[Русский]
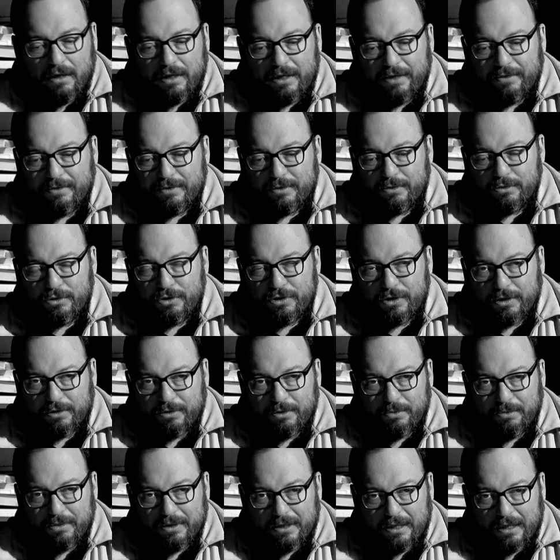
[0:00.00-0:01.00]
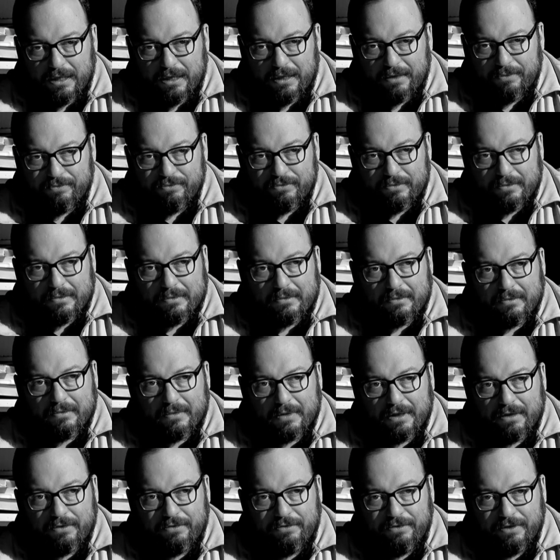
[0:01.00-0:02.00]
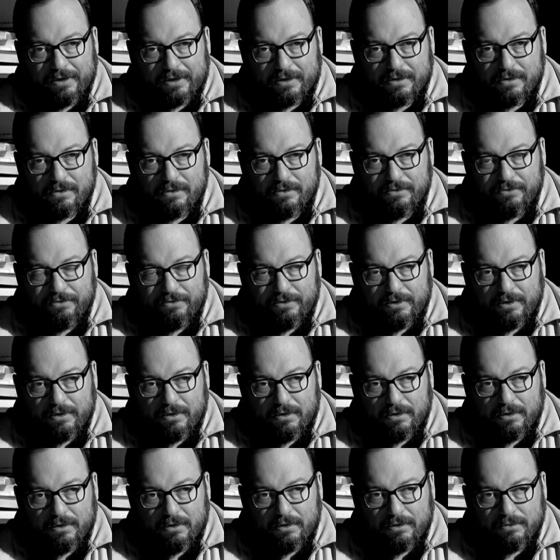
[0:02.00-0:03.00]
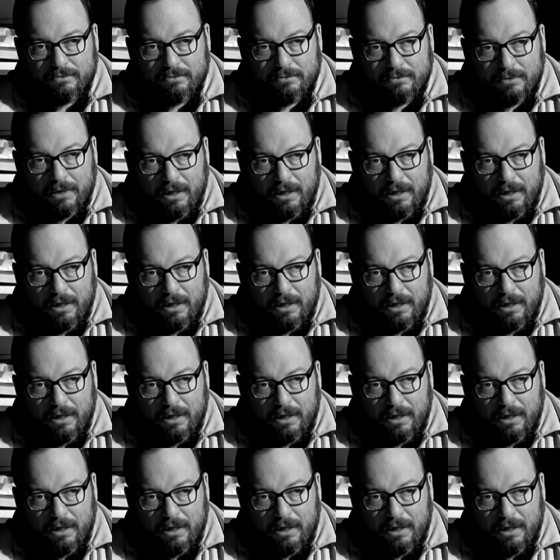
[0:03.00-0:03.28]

Его лучшая роль была Ферс в